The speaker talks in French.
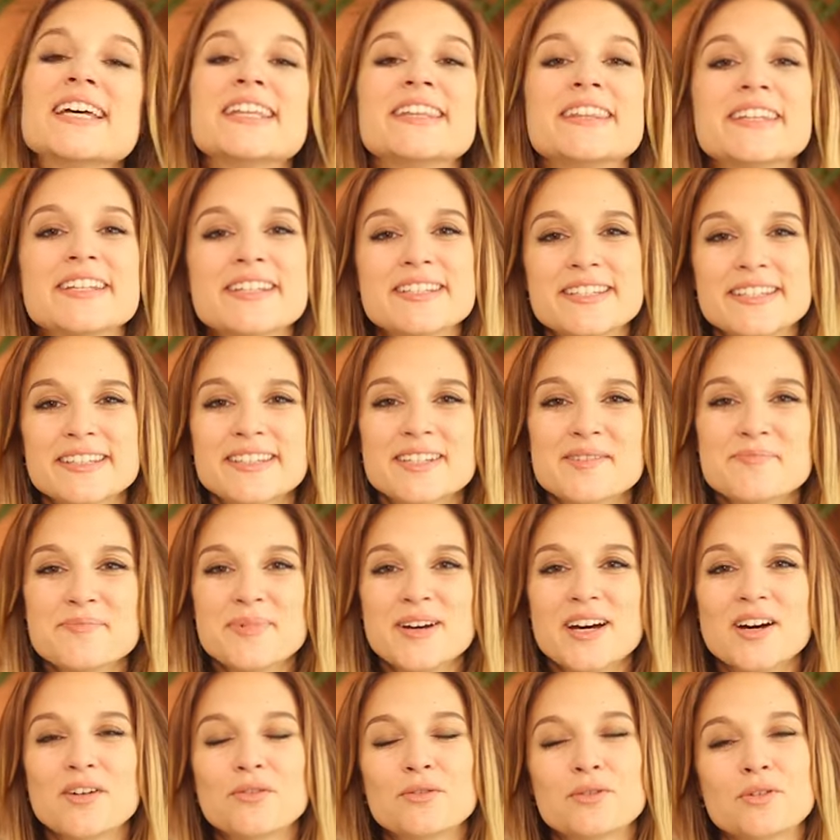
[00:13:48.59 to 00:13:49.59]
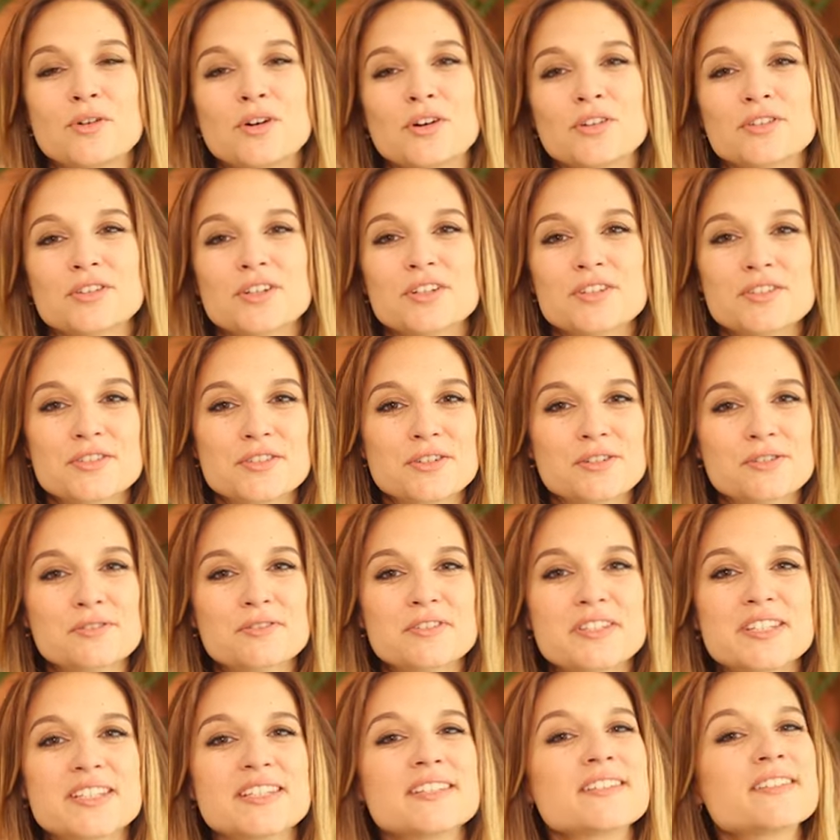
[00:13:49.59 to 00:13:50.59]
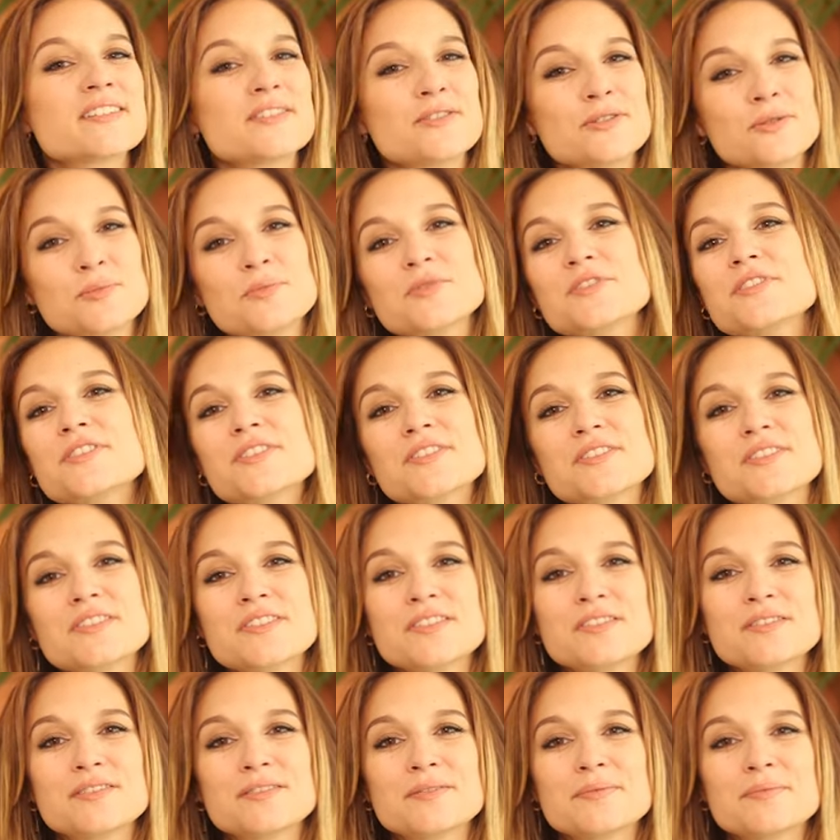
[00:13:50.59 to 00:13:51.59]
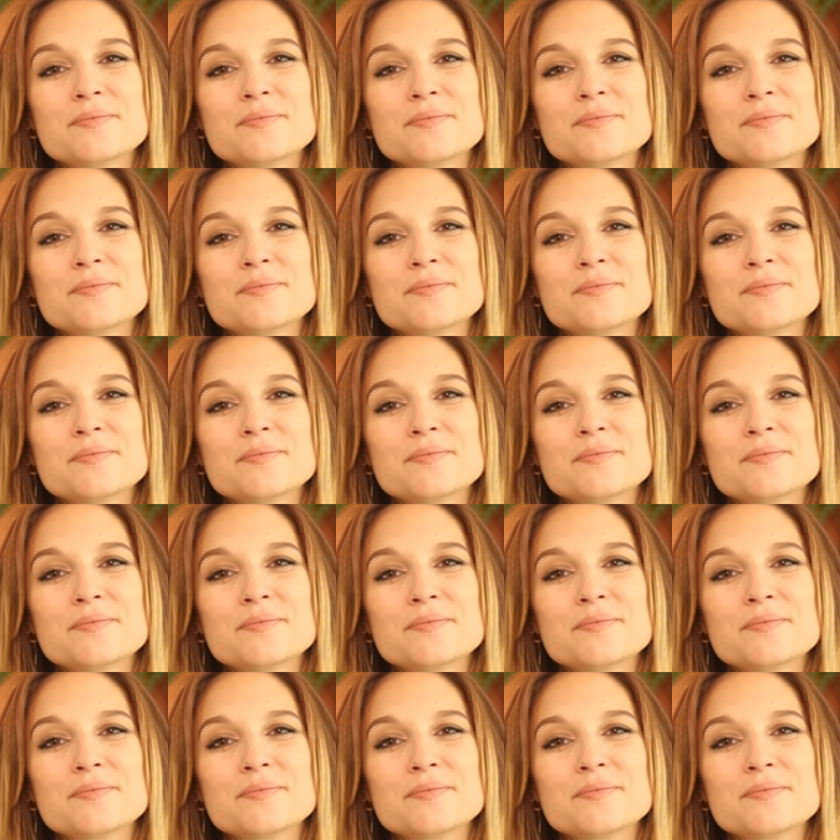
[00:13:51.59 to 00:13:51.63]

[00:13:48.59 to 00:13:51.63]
n'hésitez pas à vous rendre sur le site de Monde Sociaux.